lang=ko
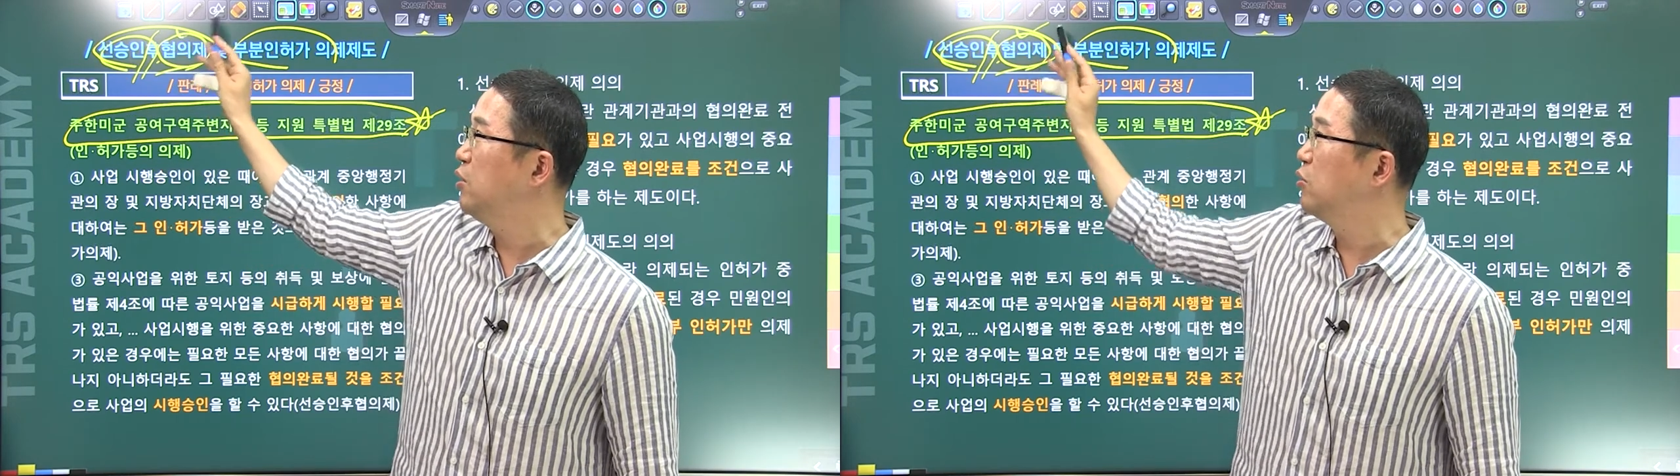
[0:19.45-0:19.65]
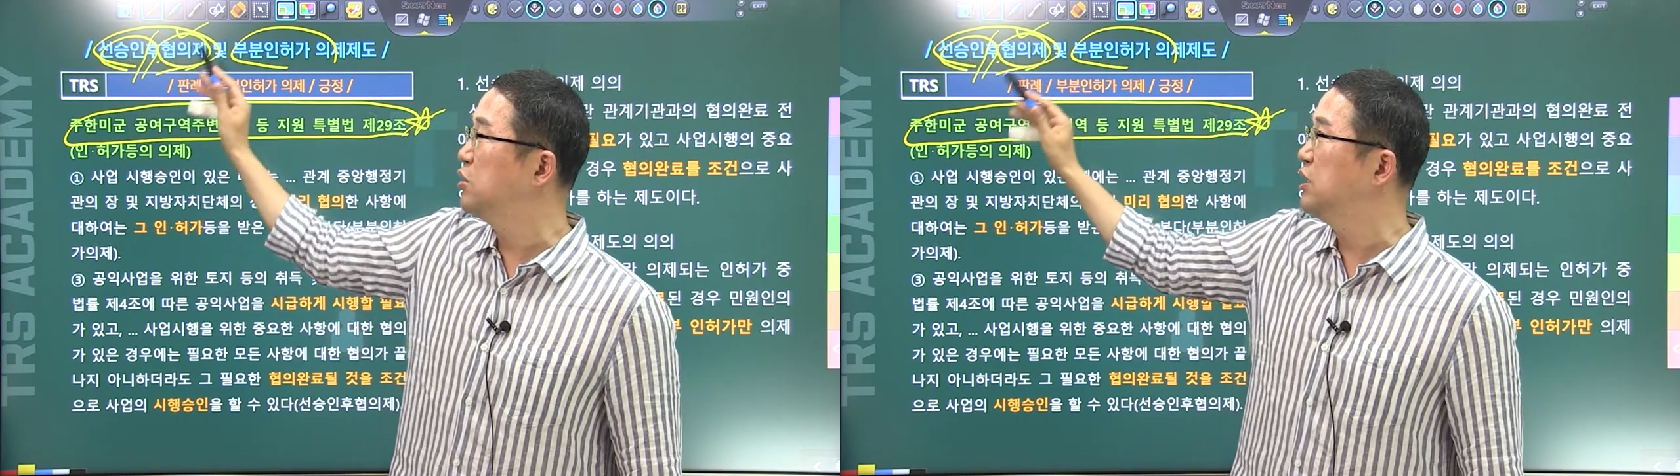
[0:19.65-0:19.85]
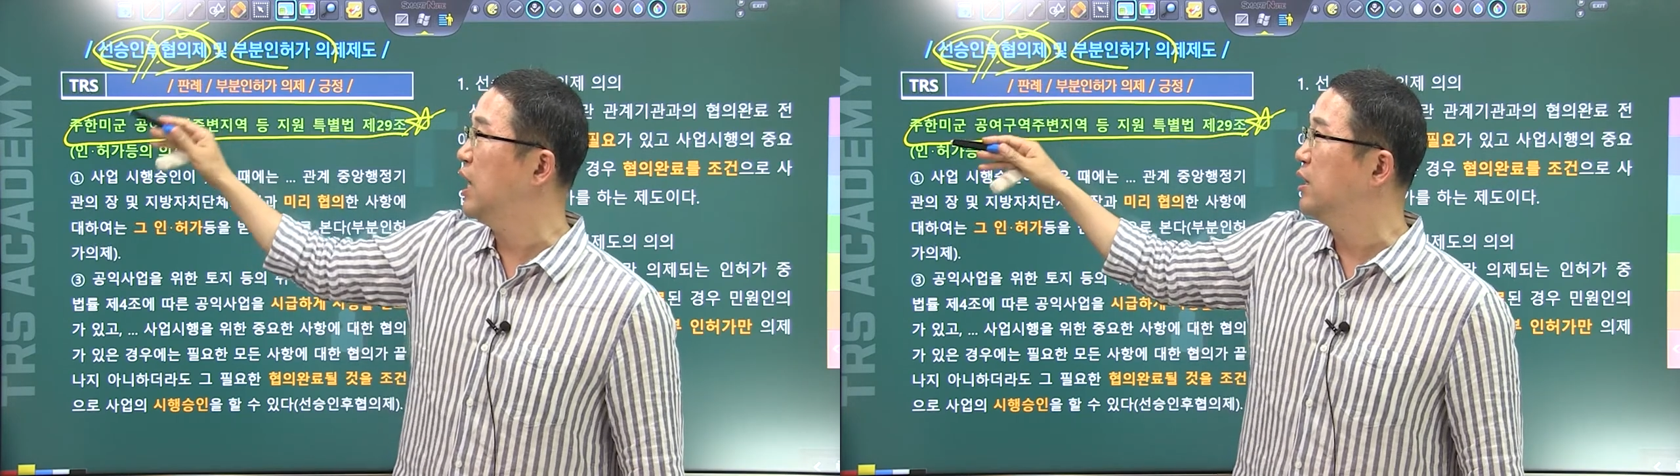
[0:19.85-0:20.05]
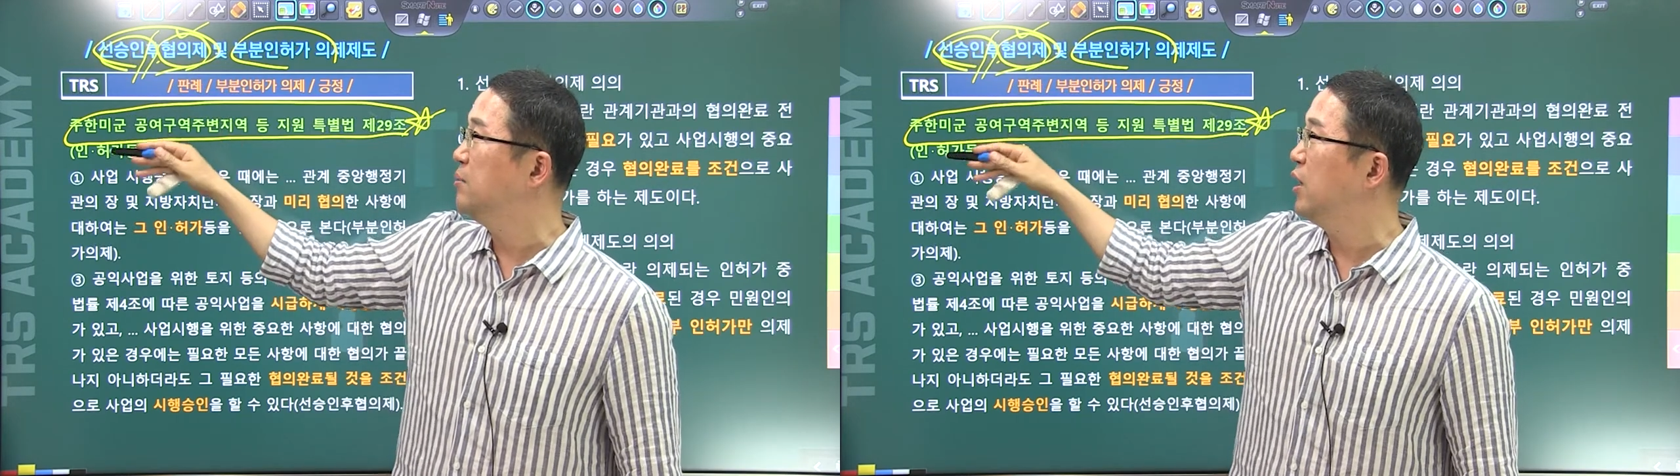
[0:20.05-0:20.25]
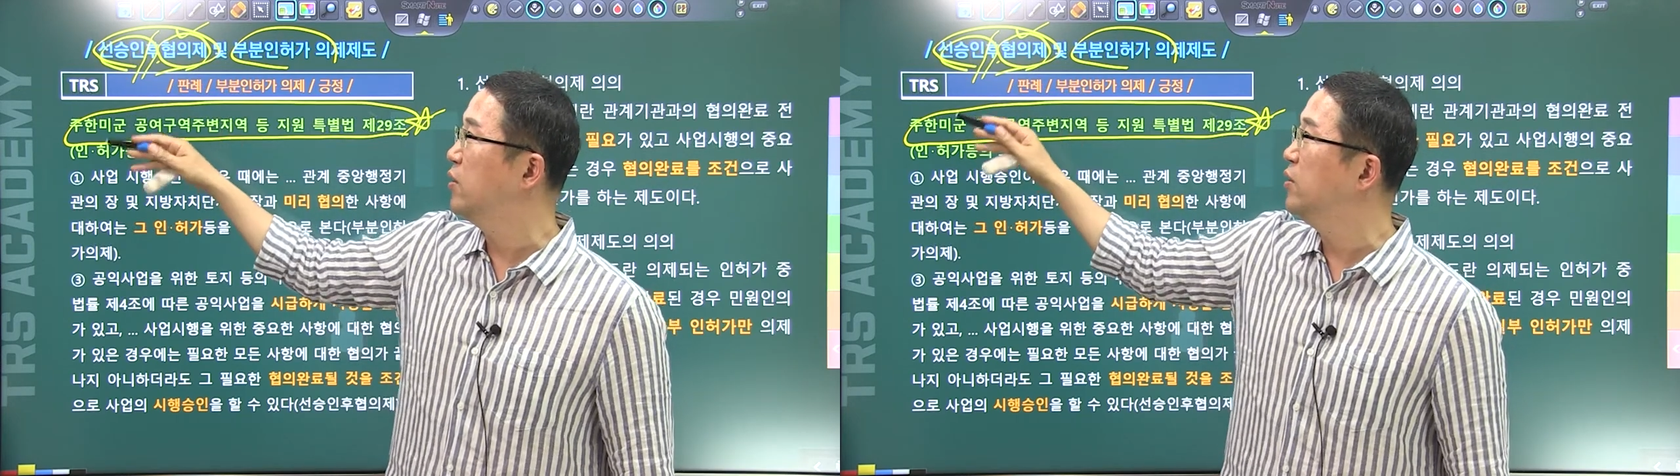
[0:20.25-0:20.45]
이루어지지
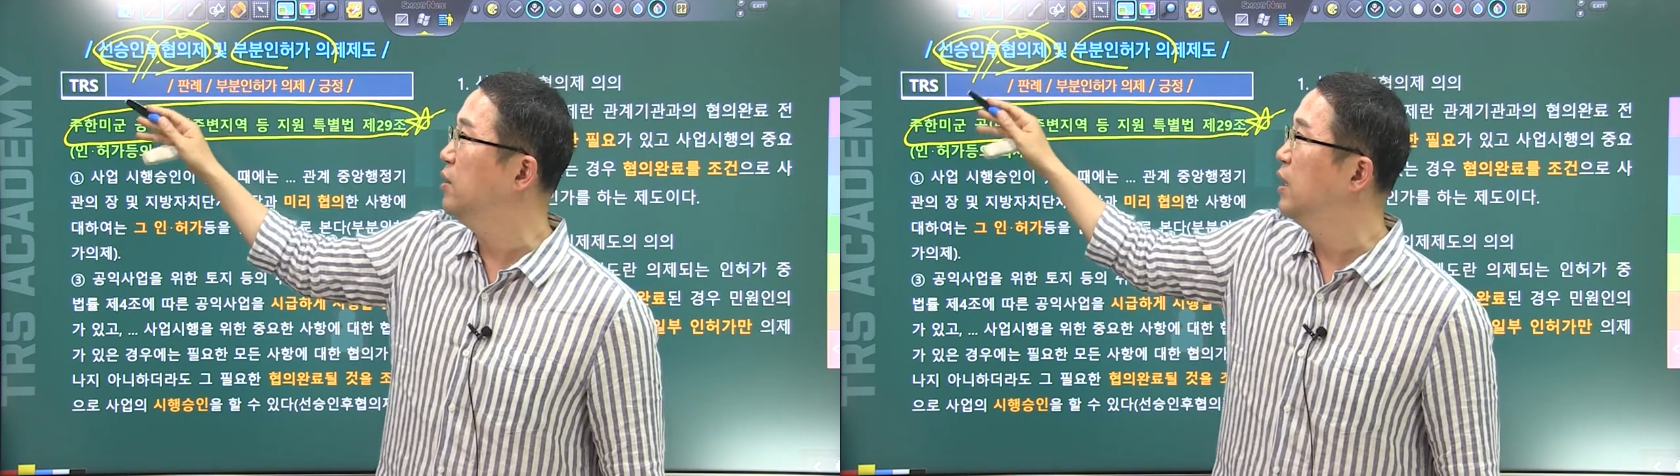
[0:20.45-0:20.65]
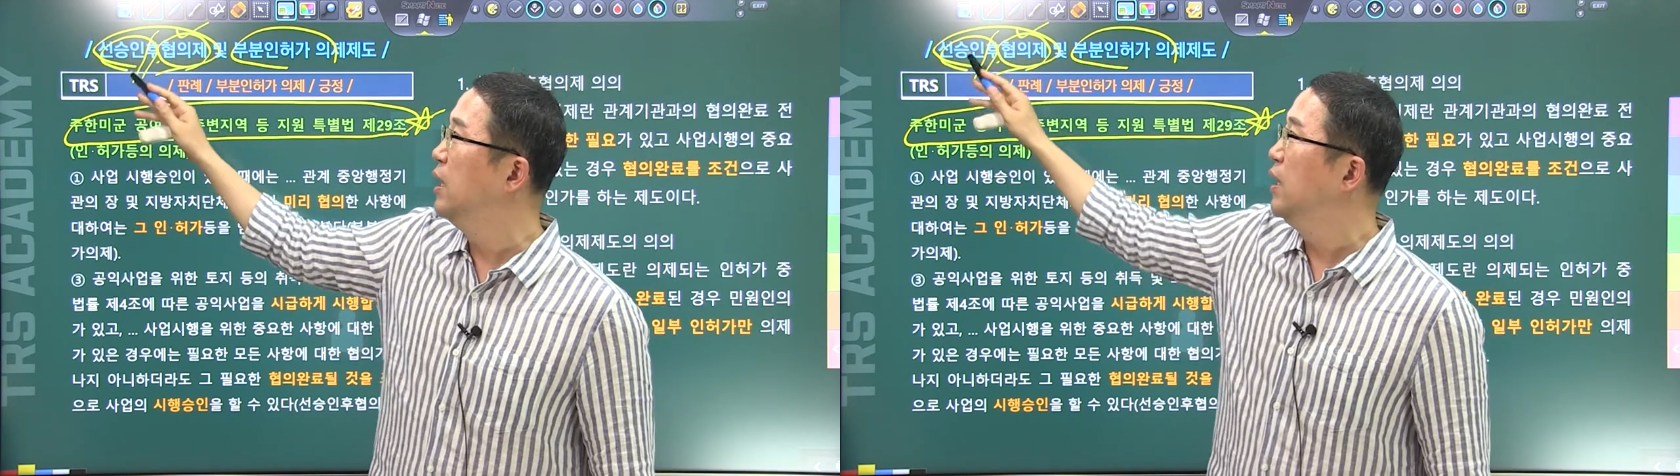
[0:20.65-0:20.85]
않으면